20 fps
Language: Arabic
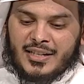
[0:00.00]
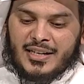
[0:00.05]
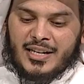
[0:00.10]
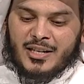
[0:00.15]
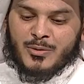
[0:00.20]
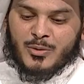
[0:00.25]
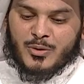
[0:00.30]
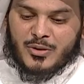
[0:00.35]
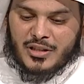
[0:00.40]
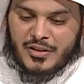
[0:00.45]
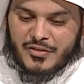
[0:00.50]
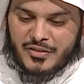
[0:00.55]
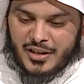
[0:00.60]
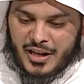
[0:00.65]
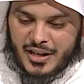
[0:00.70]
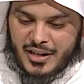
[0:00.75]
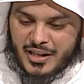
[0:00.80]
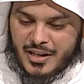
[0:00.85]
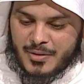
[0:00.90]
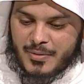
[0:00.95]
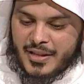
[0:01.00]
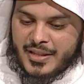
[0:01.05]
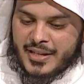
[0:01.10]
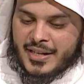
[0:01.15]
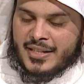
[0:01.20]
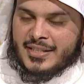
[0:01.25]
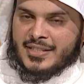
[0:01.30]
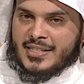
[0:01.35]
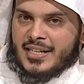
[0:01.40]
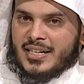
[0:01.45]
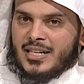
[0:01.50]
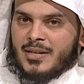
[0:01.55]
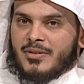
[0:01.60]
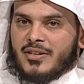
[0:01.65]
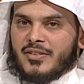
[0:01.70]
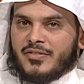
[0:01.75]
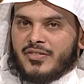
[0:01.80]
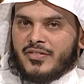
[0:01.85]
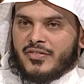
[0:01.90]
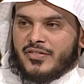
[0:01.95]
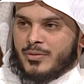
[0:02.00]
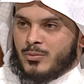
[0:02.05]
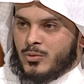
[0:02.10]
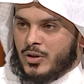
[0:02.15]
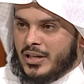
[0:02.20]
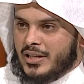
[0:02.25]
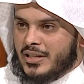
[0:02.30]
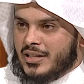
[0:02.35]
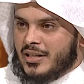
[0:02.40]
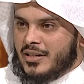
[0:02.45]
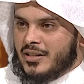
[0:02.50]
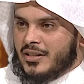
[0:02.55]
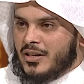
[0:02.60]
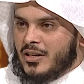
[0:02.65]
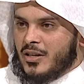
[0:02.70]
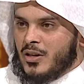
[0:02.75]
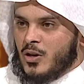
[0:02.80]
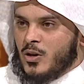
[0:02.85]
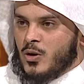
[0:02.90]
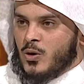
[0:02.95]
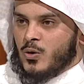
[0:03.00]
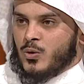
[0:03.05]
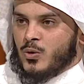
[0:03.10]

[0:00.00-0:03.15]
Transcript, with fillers: إليكم كنا في الحلقة الماضية قد تكلمنا في المعلل إيه؟